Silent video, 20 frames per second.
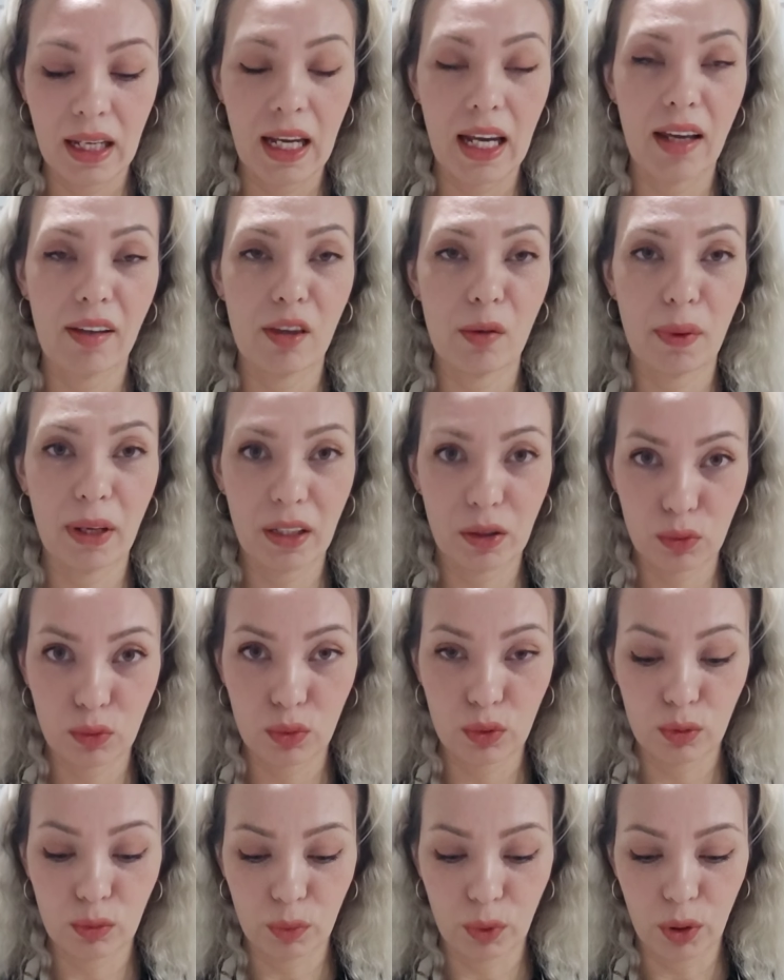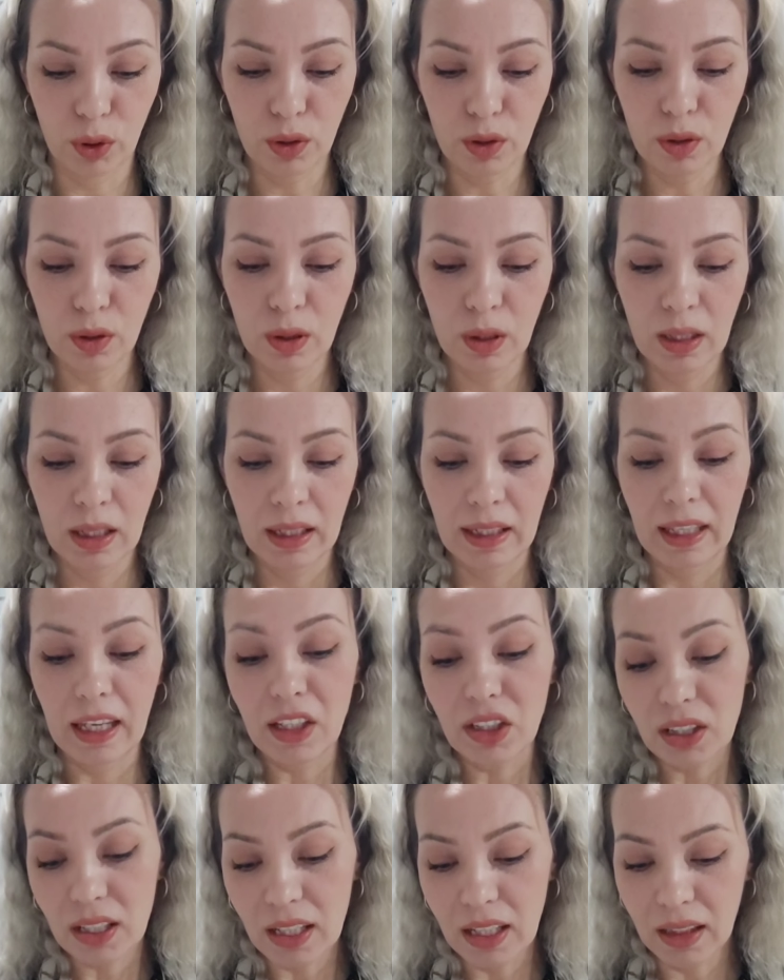Evde pek durulmuyor.
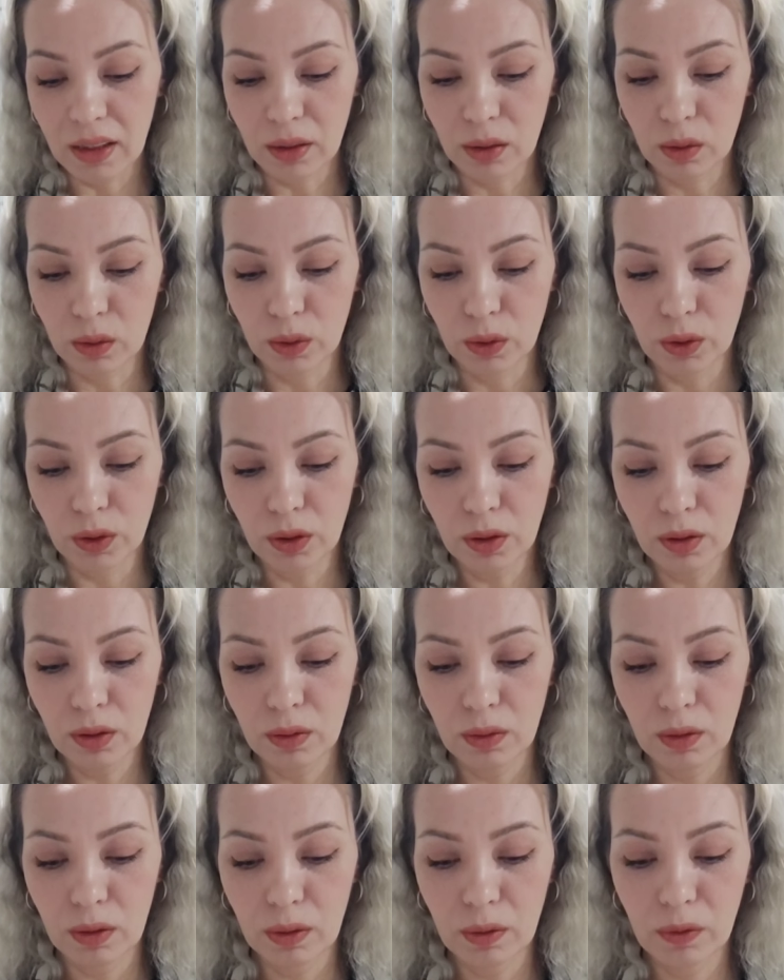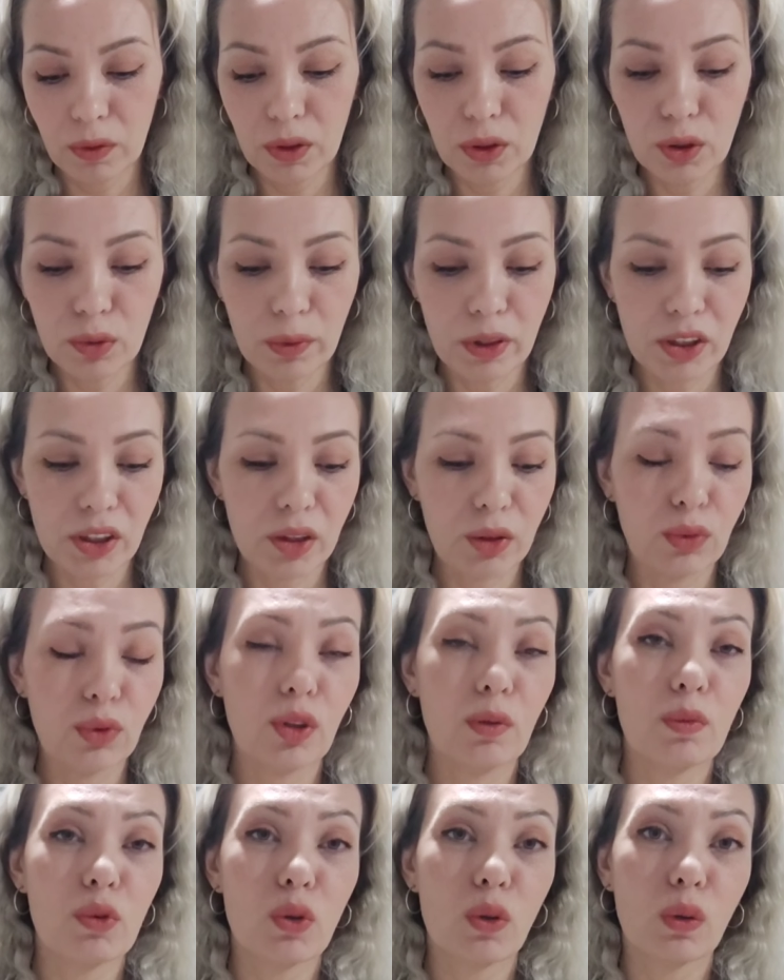Geç kalkılıyor. Video
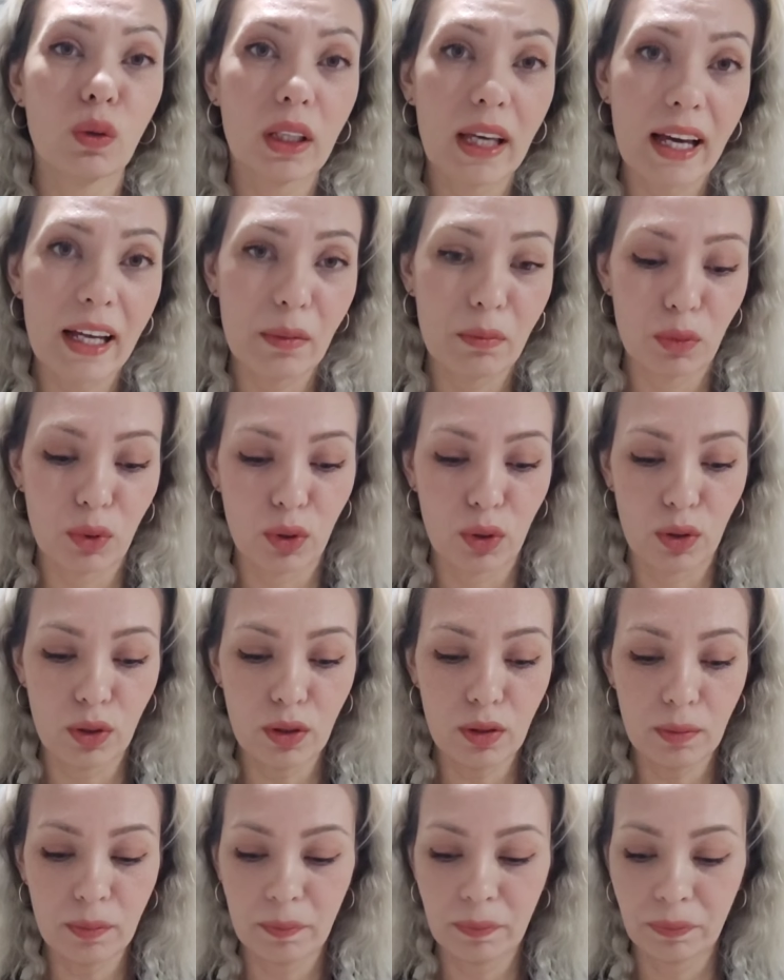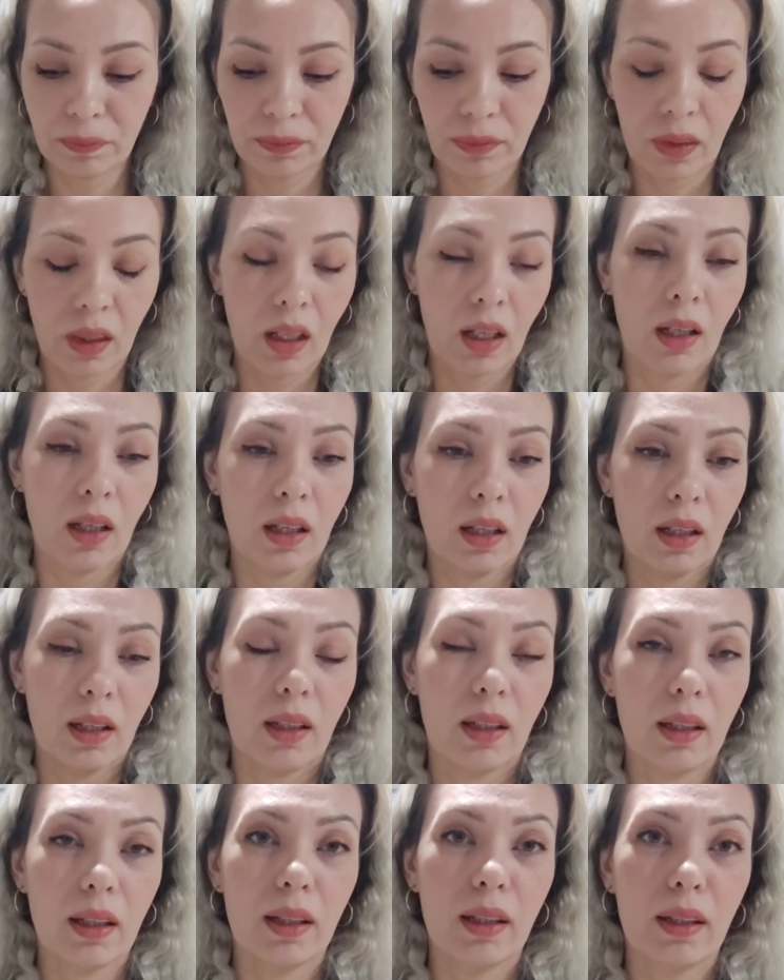başlatıyorum sonu gelmiyor.
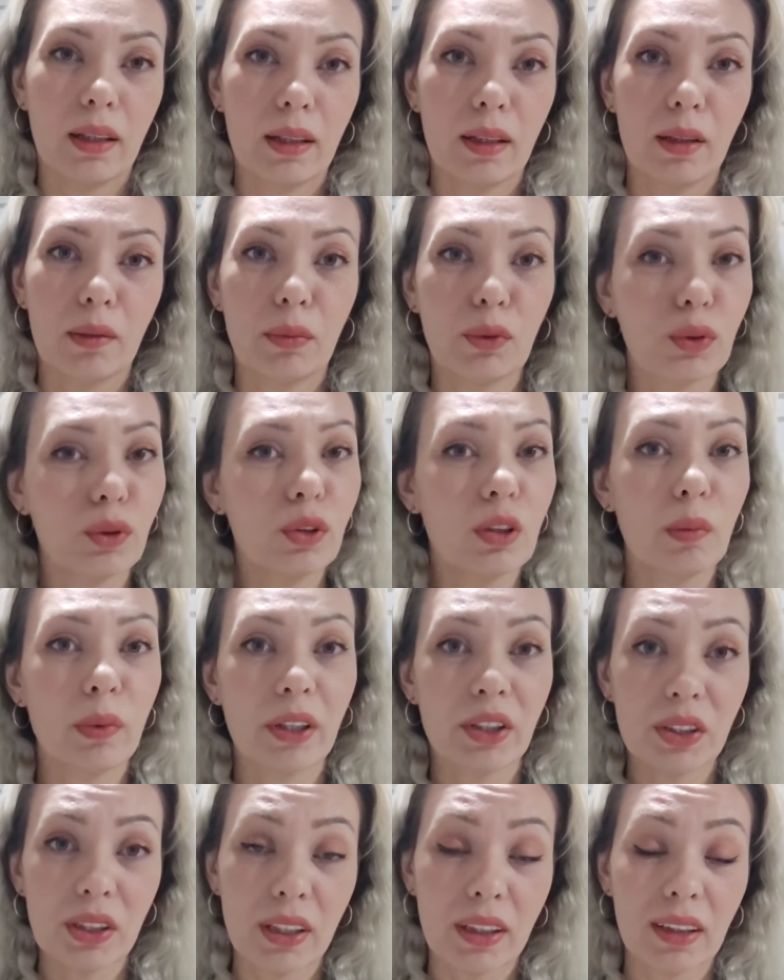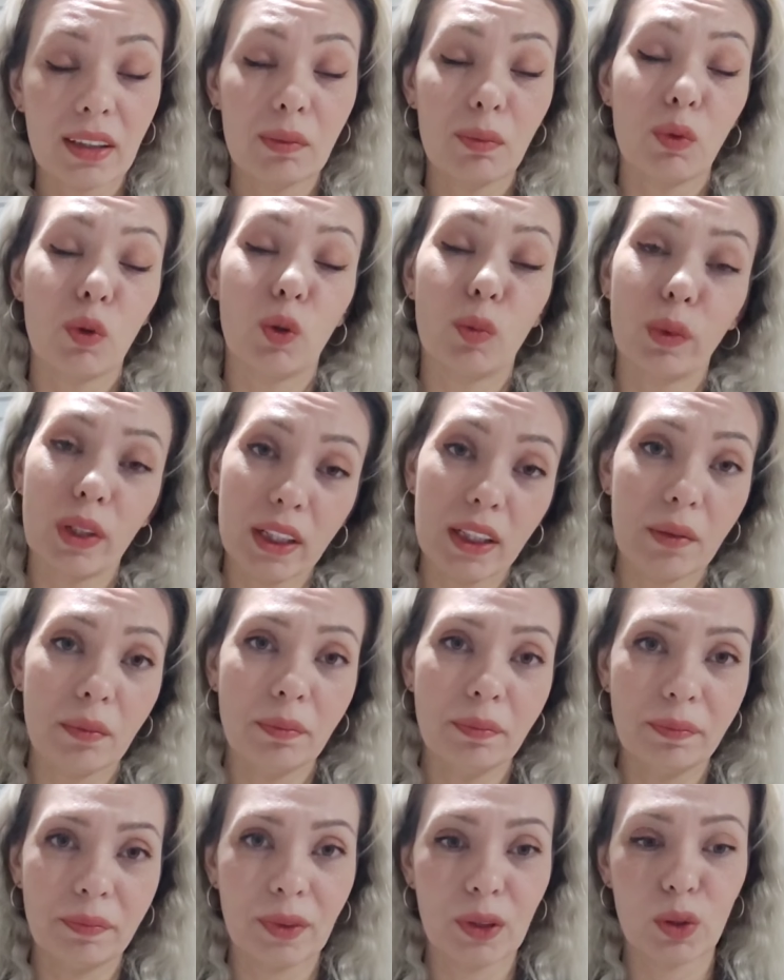E, bugün de başlattım.
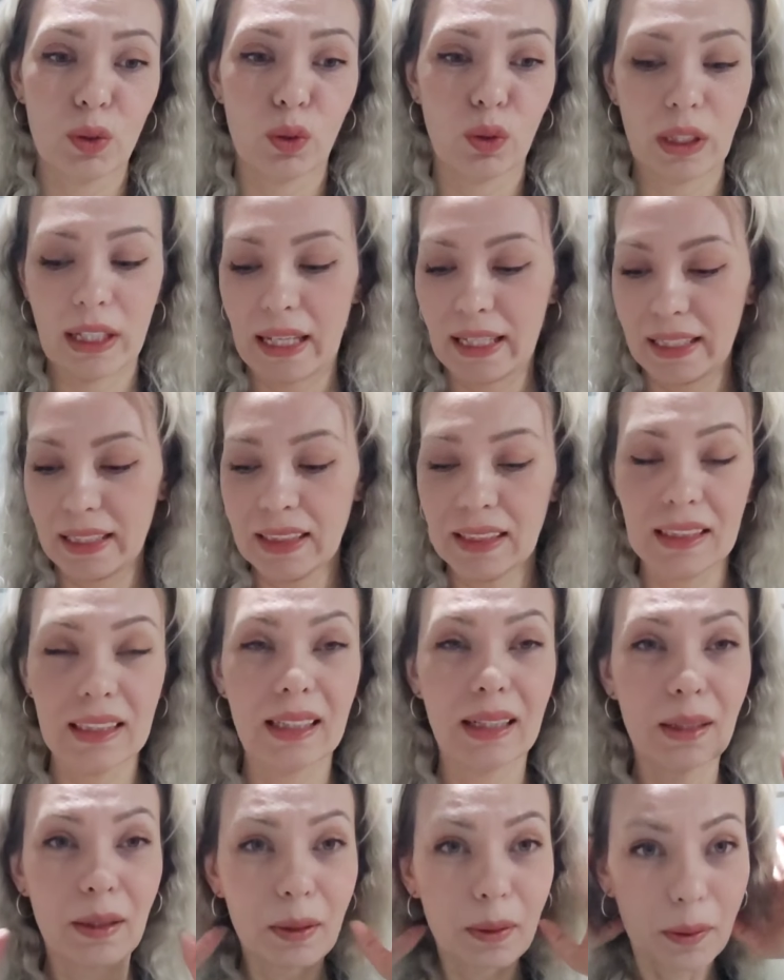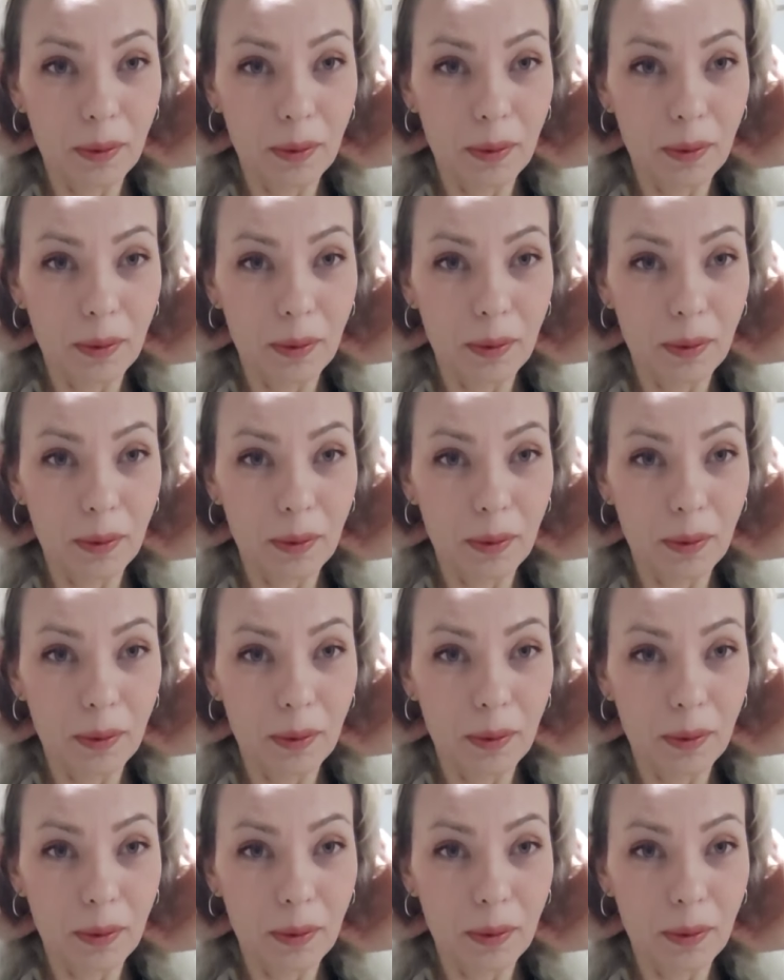Umarım sonu gelir.